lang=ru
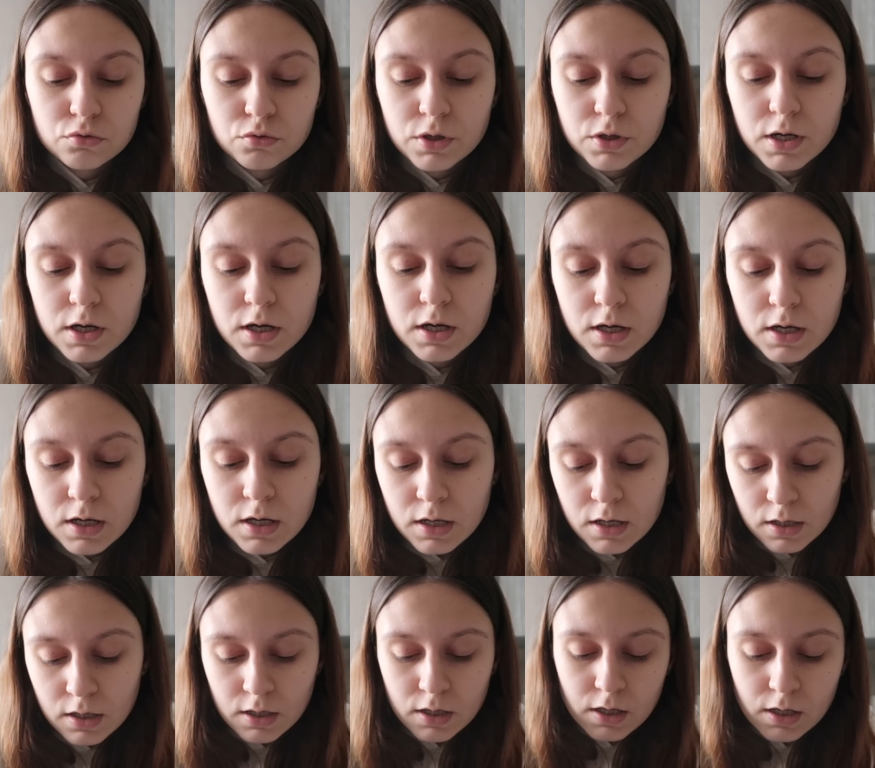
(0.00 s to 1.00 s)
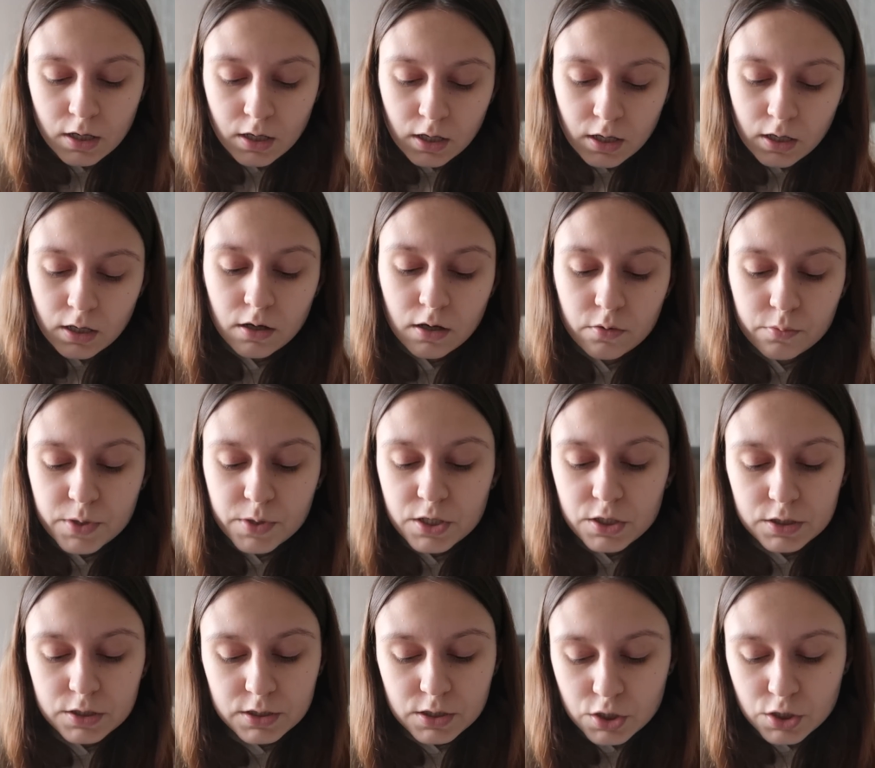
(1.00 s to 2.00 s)
что на... «А, у меня
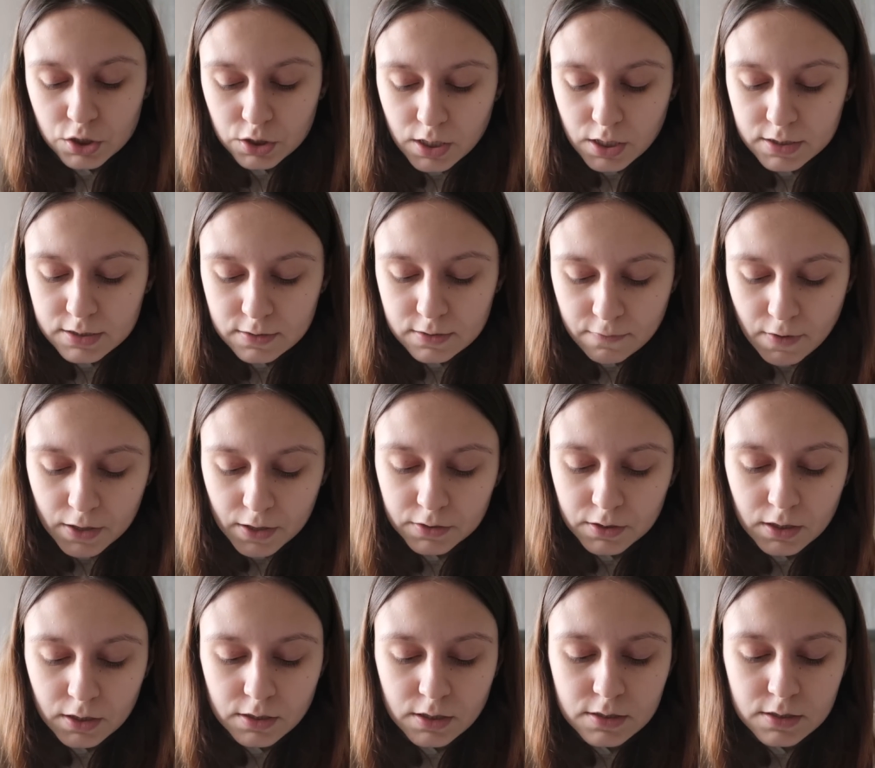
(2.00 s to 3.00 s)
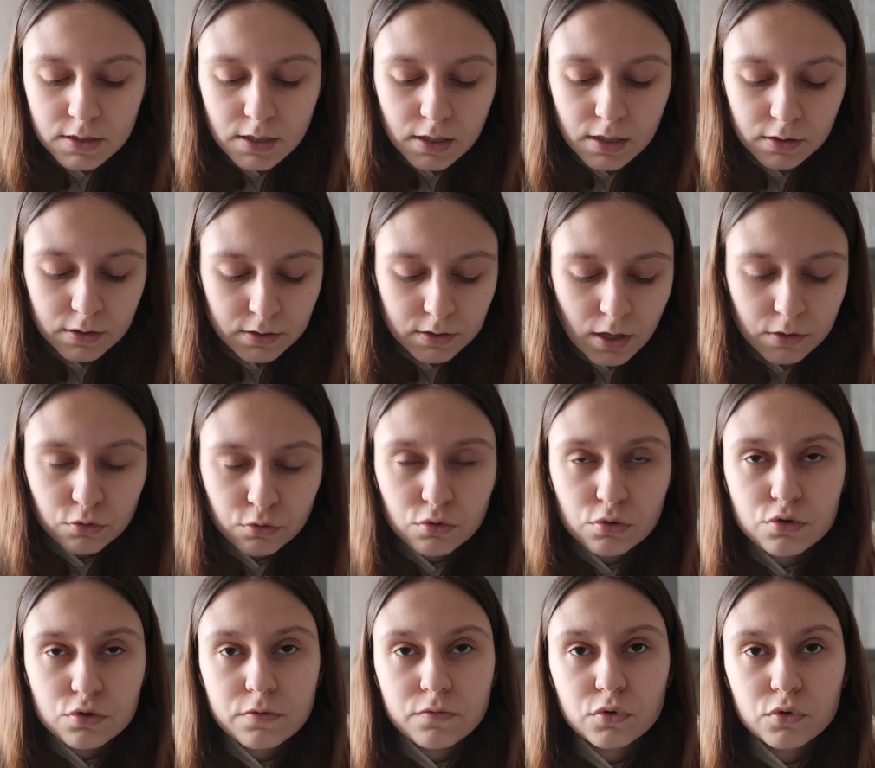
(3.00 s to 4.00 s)
сейчас началась девятая неделя, да, то
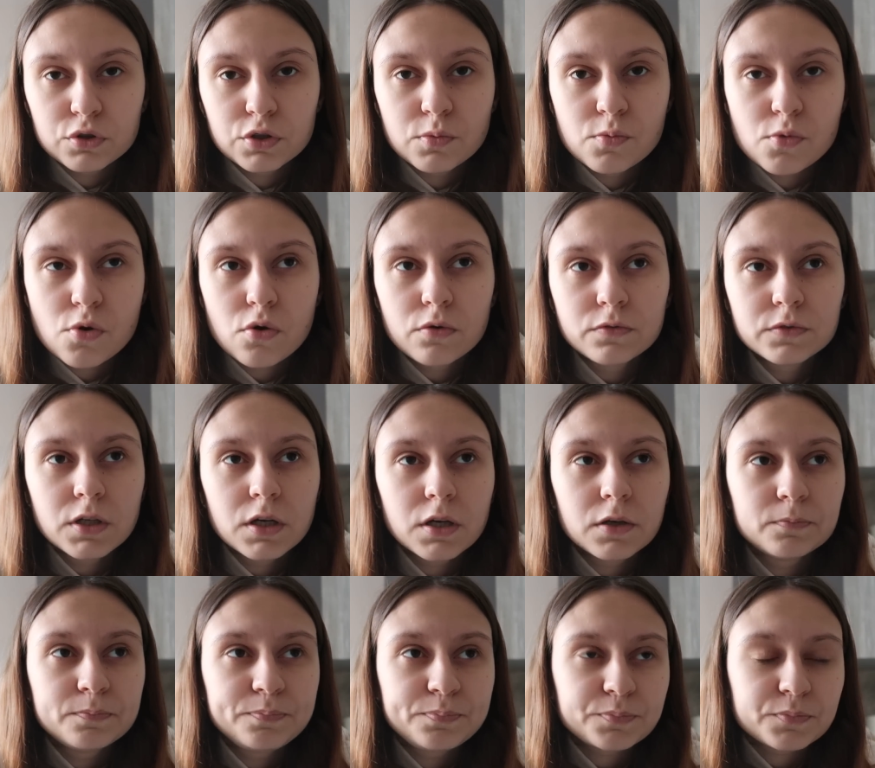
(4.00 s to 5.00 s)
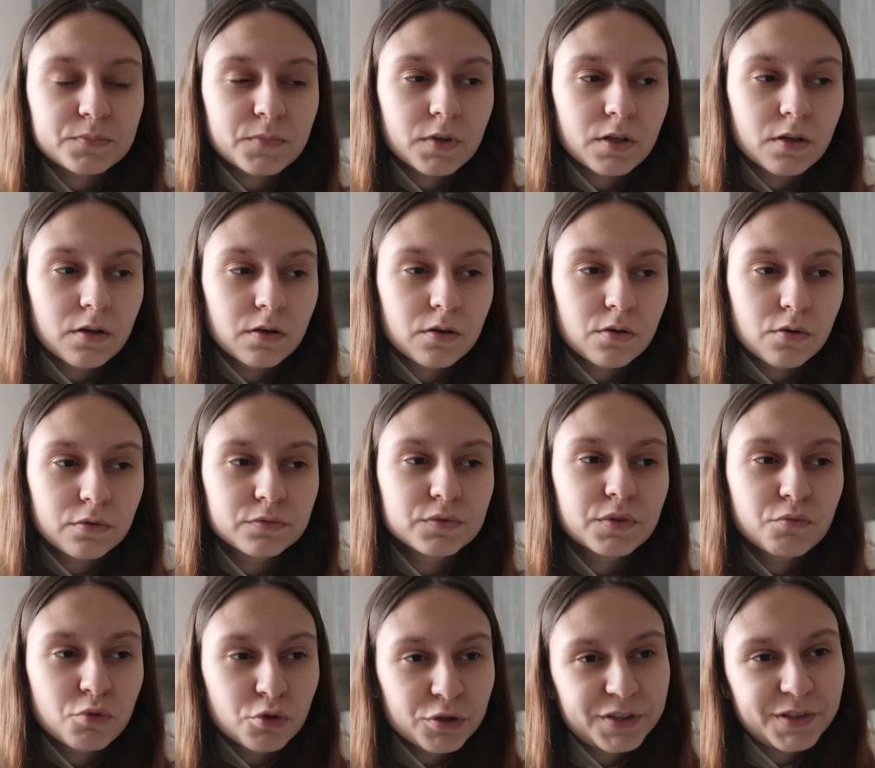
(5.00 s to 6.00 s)
есть 8 ровных,
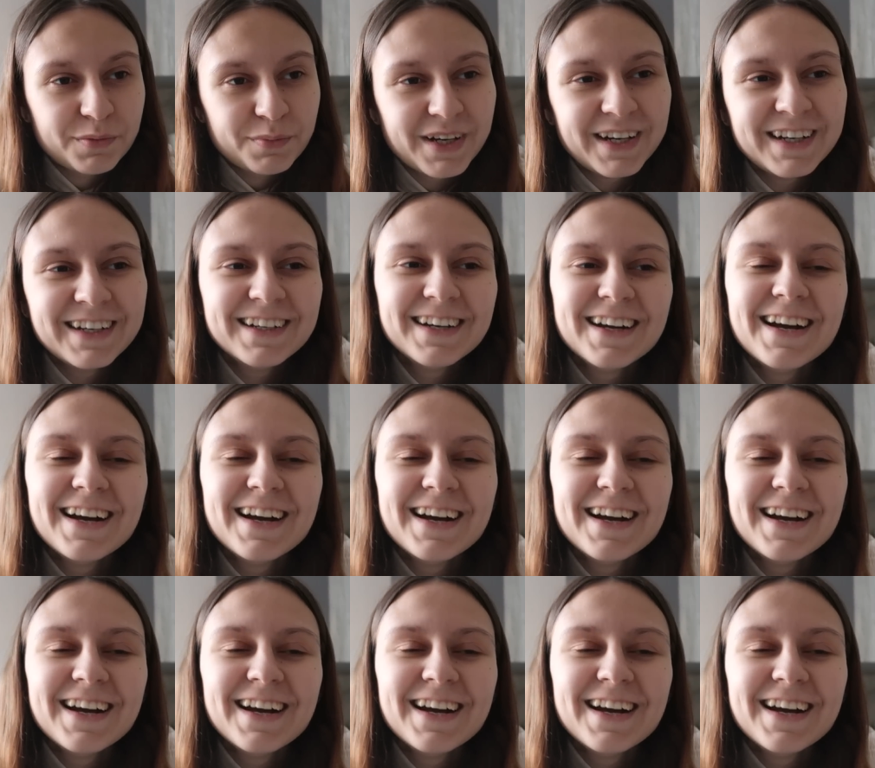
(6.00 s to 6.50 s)
ровно 8,